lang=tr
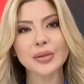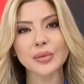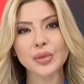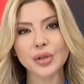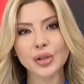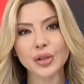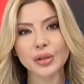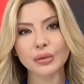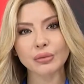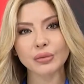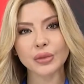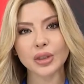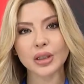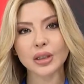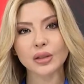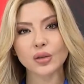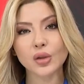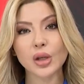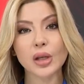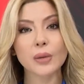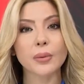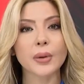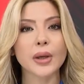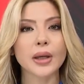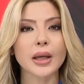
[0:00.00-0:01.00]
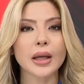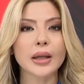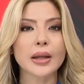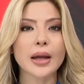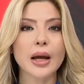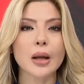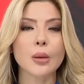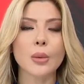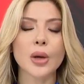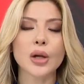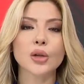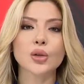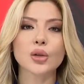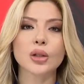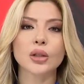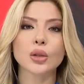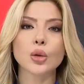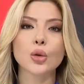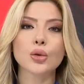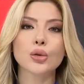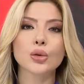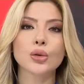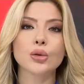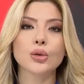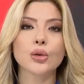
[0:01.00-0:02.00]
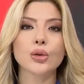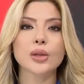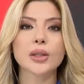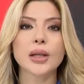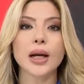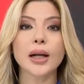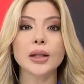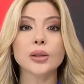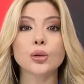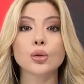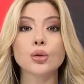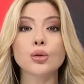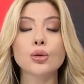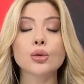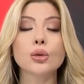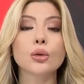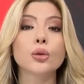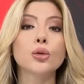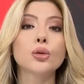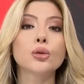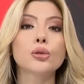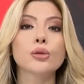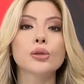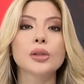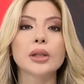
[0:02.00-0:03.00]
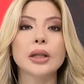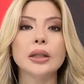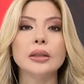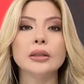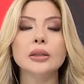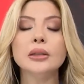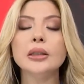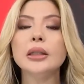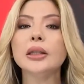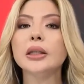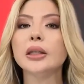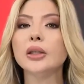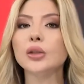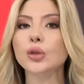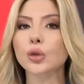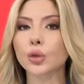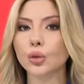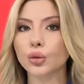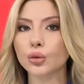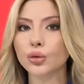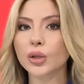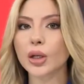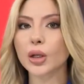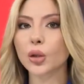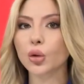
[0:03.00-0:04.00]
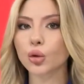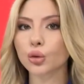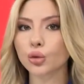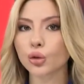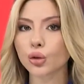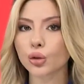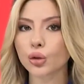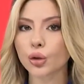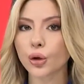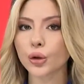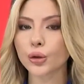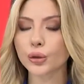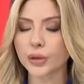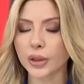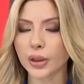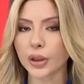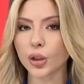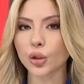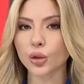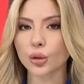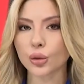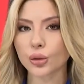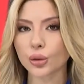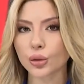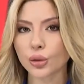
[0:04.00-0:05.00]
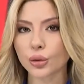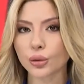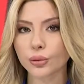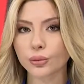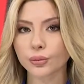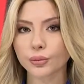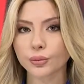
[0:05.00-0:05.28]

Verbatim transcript: Şimdi CHP Genel Başkanı Özgür Özel tüzük kurultayının ikinci gününde konuşuyor dinliyoruz.